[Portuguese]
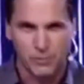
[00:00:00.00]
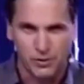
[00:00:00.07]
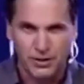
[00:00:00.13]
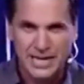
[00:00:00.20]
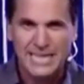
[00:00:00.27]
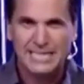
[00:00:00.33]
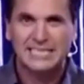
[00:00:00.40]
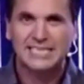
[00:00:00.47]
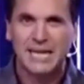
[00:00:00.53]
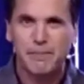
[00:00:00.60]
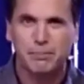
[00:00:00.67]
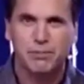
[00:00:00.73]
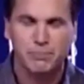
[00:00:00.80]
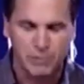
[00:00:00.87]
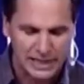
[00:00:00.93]
este
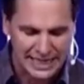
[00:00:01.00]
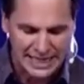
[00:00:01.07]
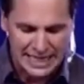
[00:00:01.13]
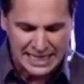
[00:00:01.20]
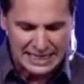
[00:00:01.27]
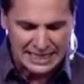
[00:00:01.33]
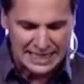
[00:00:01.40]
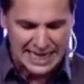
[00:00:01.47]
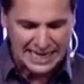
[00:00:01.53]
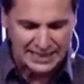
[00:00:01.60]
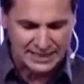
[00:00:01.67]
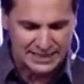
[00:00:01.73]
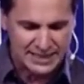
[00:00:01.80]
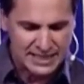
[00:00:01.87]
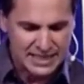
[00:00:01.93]
mandamento, eh, mandamento:
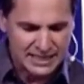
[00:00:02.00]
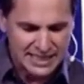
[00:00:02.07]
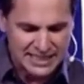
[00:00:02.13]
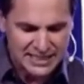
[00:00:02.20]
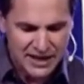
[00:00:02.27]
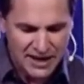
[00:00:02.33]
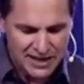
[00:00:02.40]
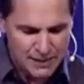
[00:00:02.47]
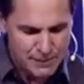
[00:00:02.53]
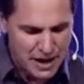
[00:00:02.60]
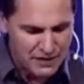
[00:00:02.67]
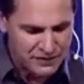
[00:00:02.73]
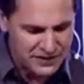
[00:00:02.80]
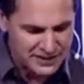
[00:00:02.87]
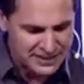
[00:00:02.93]
quem ama a Deus,
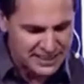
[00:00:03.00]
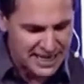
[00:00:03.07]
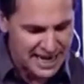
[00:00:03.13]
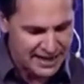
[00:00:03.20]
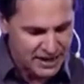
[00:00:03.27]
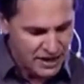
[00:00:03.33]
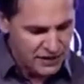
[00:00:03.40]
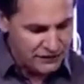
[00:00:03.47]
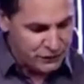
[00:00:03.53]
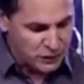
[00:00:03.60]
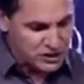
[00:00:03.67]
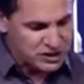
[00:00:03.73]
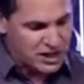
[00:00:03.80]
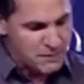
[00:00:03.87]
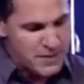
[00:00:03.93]
ame de igual
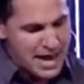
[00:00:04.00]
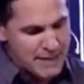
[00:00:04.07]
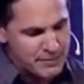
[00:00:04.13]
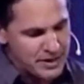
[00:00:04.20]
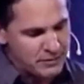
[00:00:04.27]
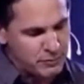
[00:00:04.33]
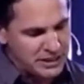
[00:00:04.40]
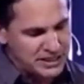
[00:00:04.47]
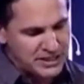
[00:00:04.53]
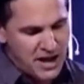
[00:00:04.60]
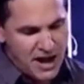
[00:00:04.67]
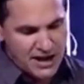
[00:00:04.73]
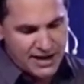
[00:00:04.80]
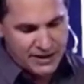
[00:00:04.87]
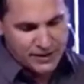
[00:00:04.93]
forma seu
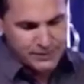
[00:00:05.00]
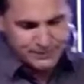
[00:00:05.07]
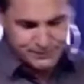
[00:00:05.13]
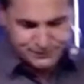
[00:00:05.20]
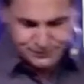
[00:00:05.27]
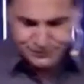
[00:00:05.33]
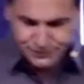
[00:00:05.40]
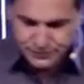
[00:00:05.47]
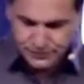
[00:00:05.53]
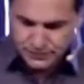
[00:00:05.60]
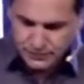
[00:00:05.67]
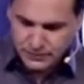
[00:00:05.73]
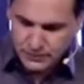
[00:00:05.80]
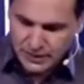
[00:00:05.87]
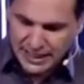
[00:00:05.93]
irmão.
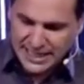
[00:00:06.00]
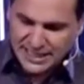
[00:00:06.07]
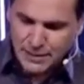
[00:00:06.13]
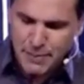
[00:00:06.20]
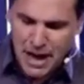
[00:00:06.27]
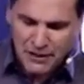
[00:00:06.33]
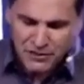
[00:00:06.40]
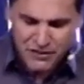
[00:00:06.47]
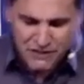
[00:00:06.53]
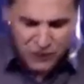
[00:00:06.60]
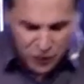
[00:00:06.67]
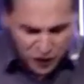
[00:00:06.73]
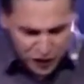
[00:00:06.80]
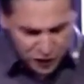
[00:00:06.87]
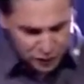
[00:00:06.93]
Então, esses,
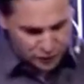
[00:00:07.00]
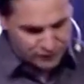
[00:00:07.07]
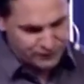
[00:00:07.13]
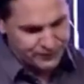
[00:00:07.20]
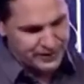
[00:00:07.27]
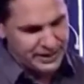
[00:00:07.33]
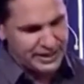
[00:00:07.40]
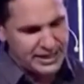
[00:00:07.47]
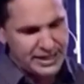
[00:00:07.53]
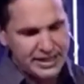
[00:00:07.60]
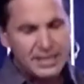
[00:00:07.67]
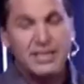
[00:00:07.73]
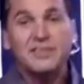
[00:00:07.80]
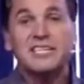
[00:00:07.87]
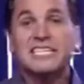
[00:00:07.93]
esses mandamentos,
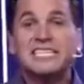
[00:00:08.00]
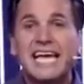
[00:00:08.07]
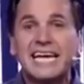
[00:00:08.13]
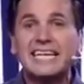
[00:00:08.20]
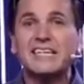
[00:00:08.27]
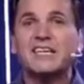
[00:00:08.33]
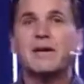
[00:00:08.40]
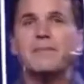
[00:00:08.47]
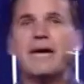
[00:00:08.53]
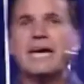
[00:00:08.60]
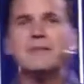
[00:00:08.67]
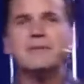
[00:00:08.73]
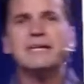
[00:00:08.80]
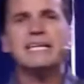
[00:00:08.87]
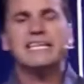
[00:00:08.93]
eles estão
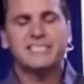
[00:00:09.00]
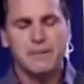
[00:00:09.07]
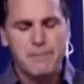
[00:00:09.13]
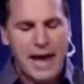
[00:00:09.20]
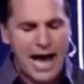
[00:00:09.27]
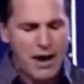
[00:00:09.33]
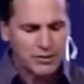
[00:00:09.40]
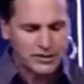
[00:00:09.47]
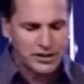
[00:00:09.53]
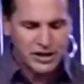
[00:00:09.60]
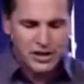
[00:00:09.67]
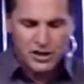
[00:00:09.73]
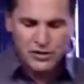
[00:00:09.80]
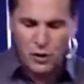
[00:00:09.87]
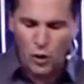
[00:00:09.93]
linkados, eles têm
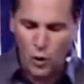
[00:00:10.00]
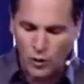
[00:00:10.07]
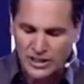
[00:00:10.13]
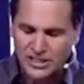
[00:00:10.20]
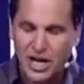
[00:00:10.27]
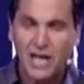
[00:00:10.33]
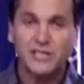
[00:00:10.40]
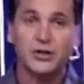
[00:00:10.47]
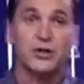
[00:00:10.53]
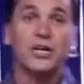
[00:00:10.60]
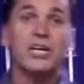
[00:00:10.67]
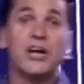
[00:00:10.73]
uma conexão.